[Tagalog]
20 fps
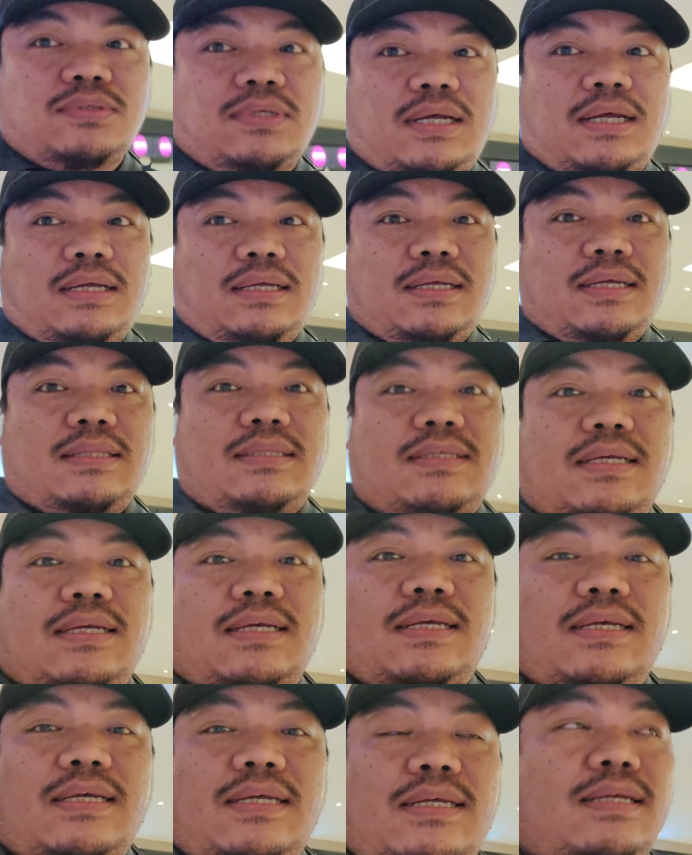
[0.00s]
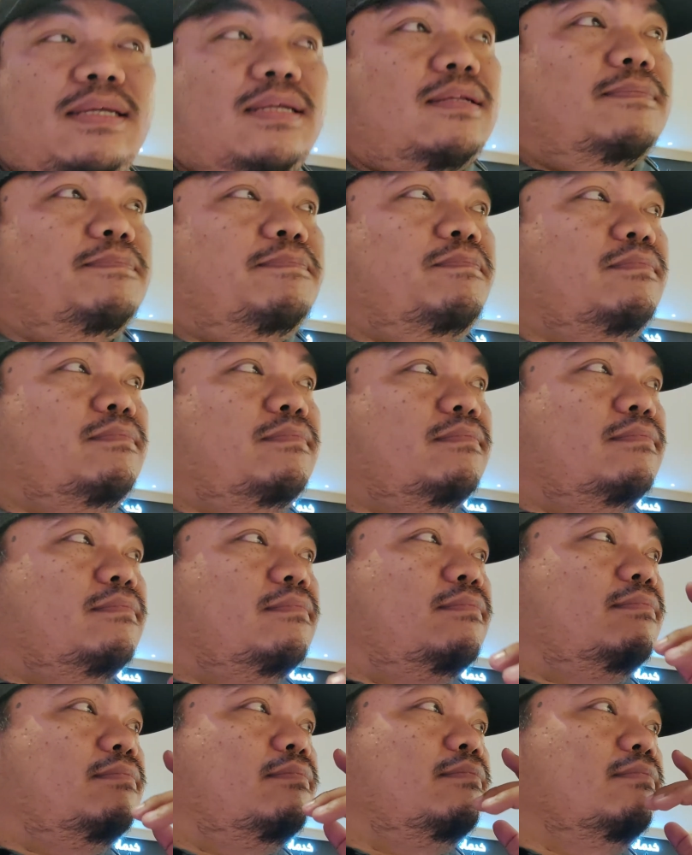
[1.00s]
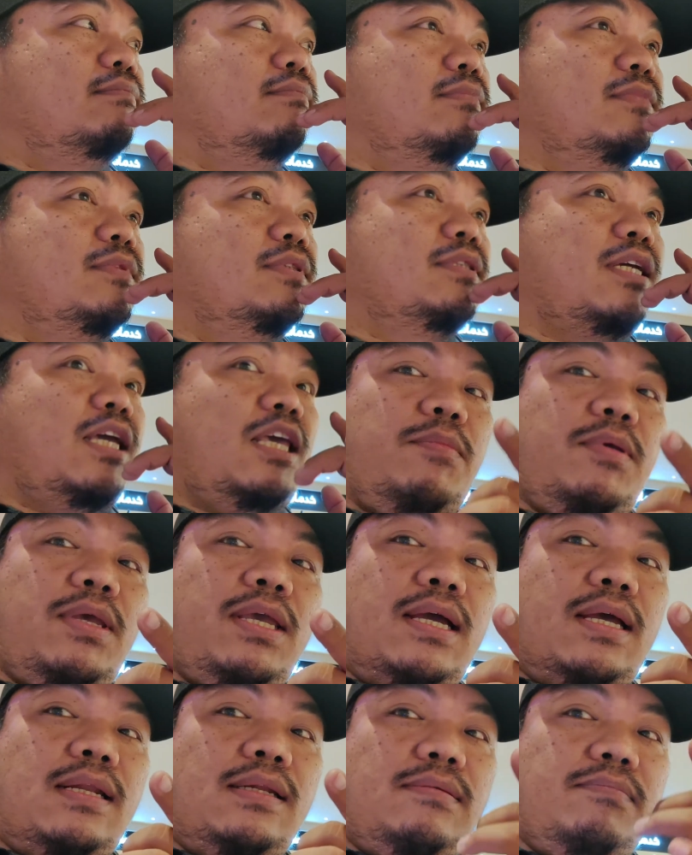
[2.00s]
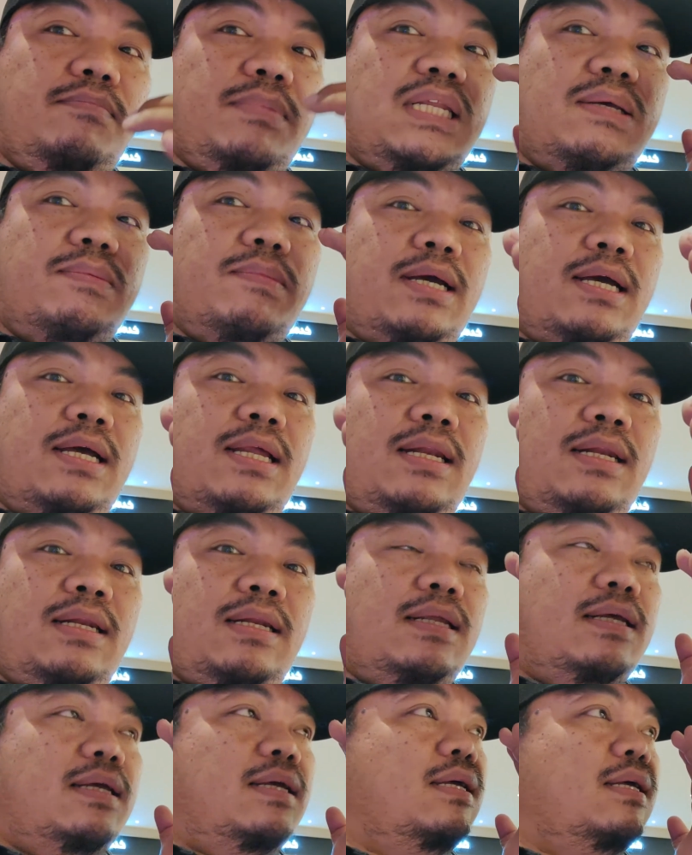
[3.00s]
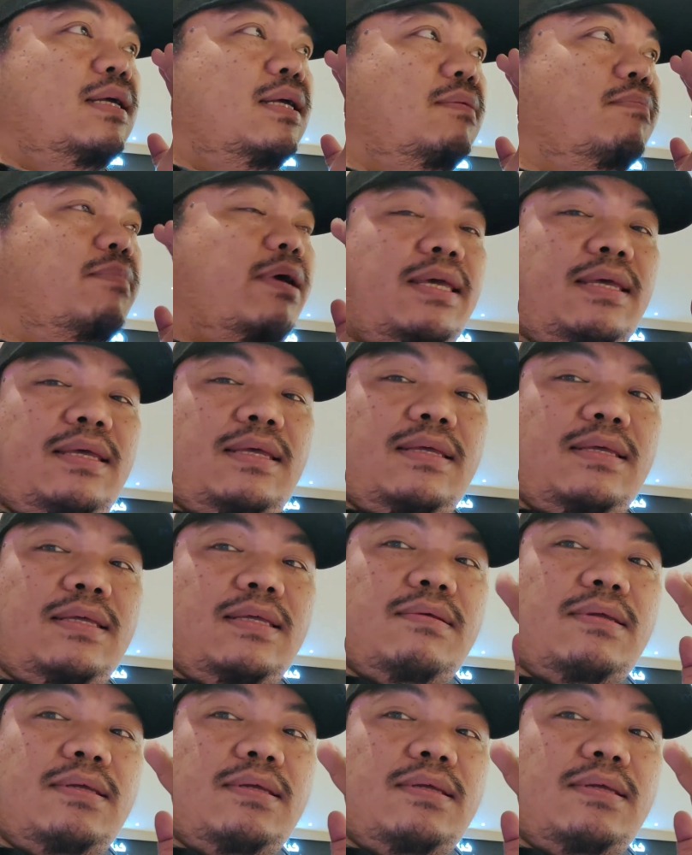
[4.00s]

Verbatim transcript: muna. At uh, kaibigan, minamahal, uh, bye.